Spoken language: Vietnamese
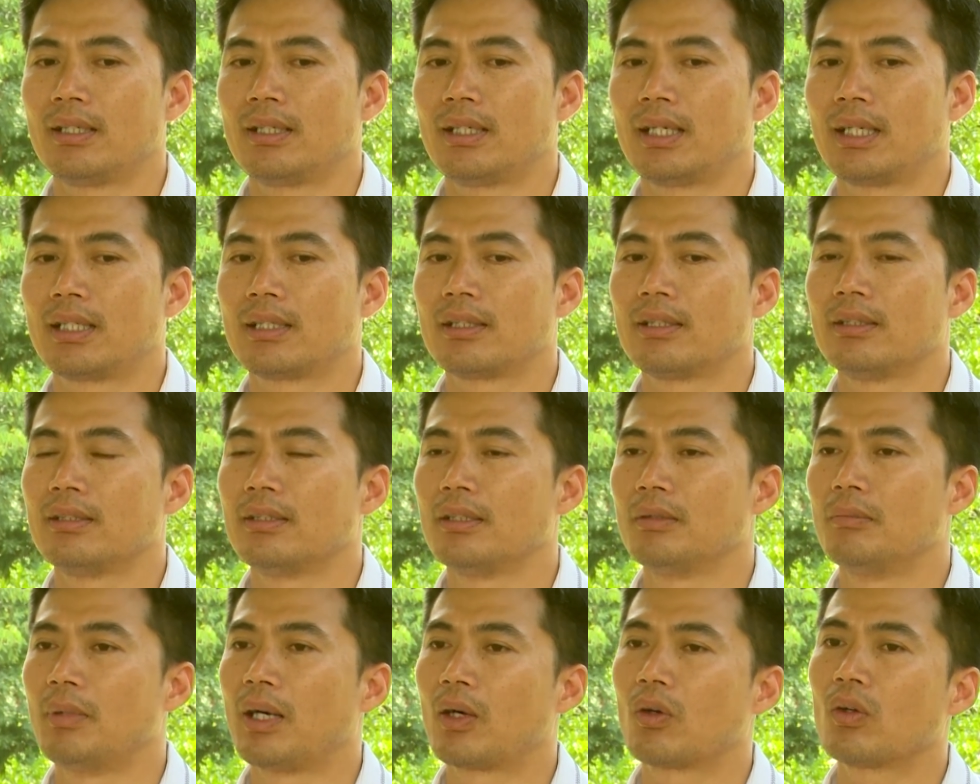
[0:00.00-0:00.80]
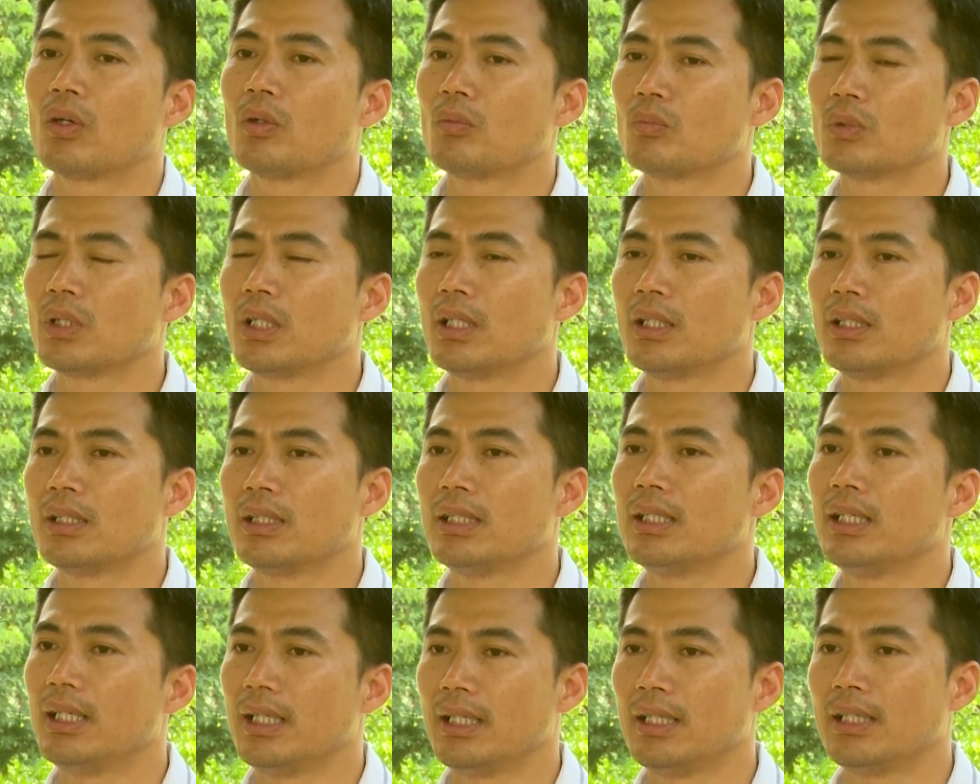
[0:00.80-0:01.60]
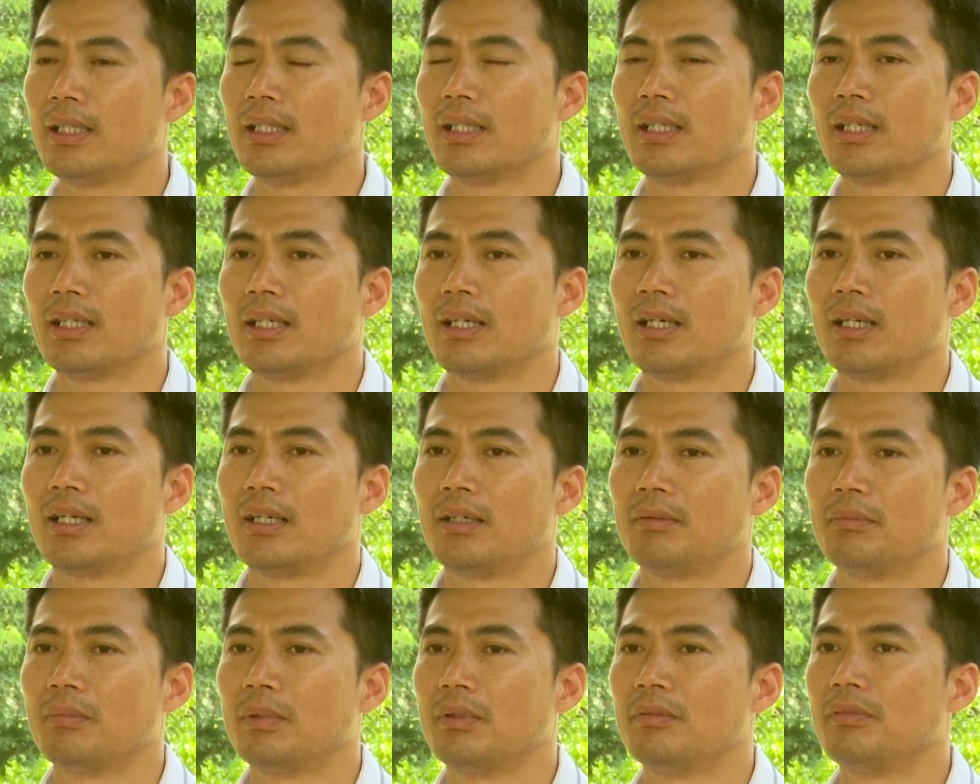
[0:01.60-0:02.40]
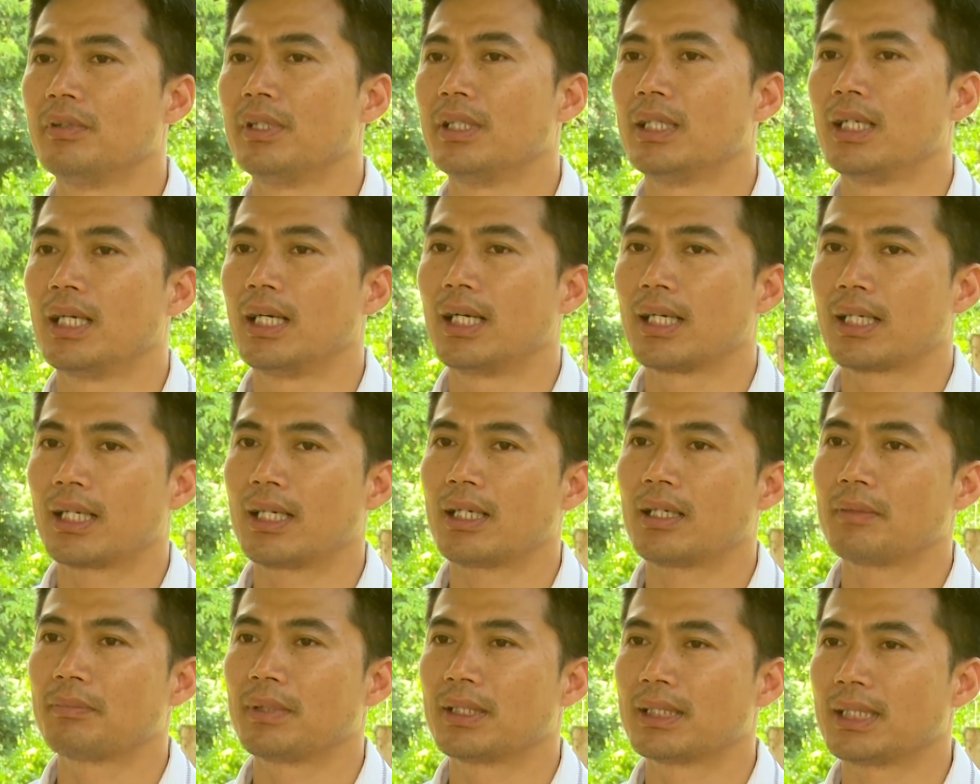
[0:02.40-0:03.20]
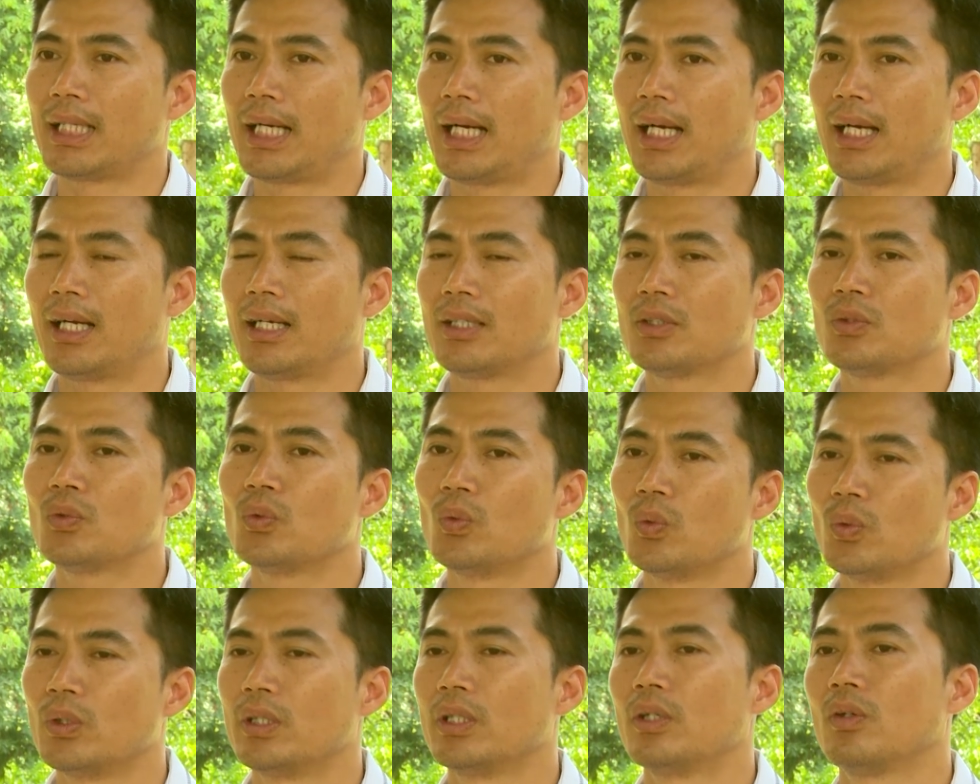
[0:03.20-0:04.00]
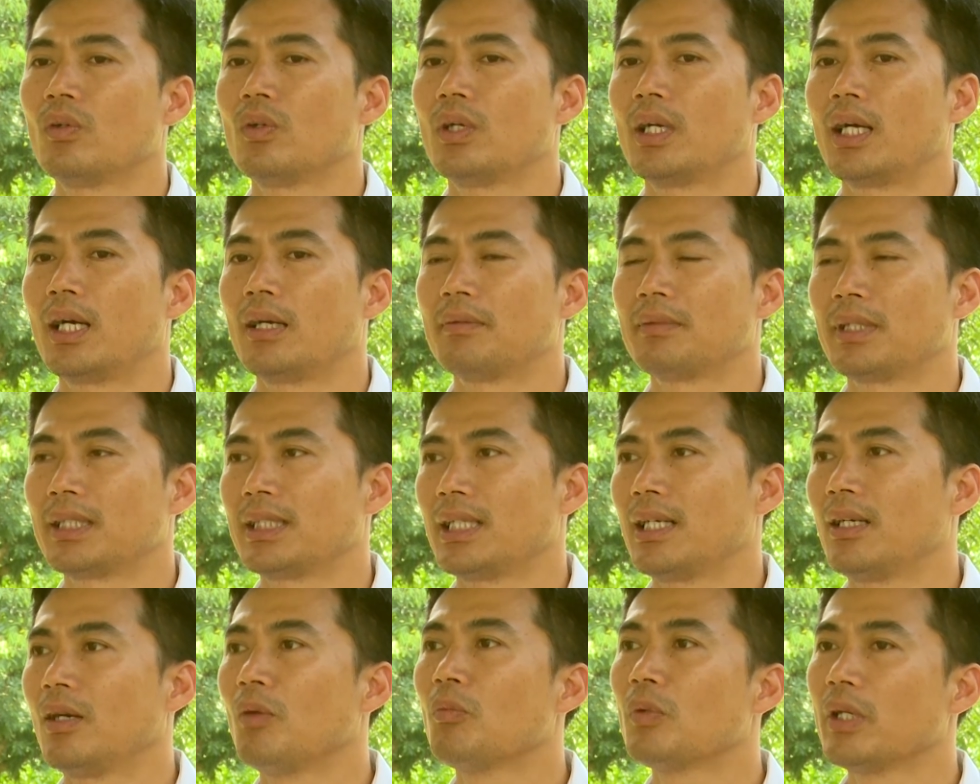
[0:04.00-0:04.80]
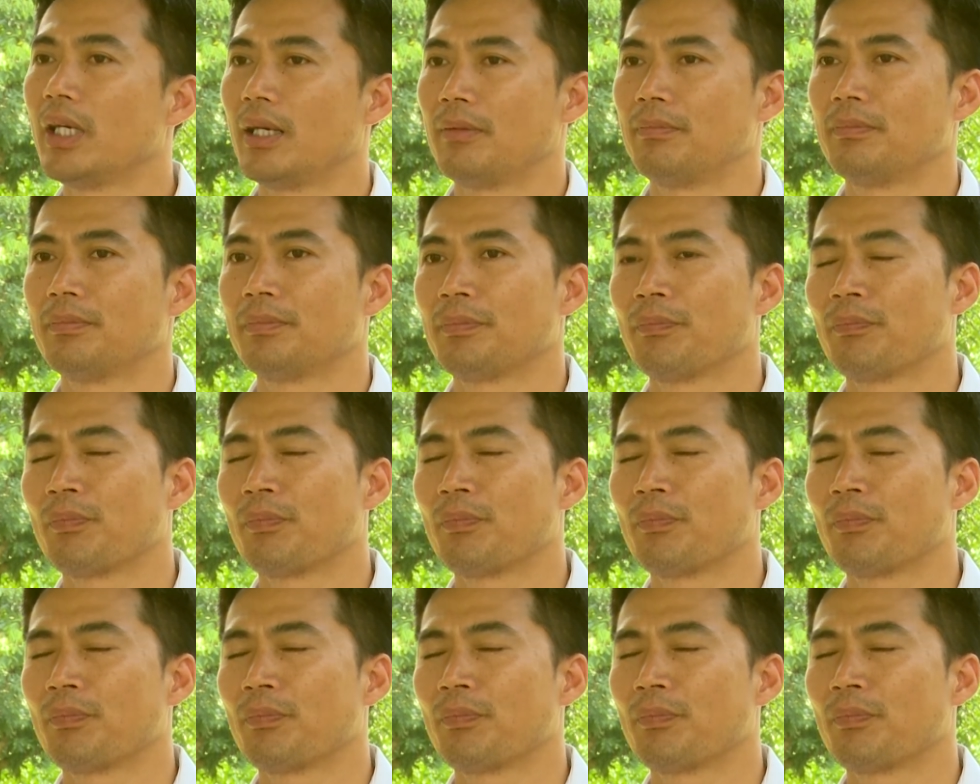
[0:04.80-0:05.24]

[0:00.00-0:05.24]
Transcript: là từ bà con nông dân đi lên à, bởi vì là các hợp tác xã chủ yếu là hợp tác xã nông nghiệp.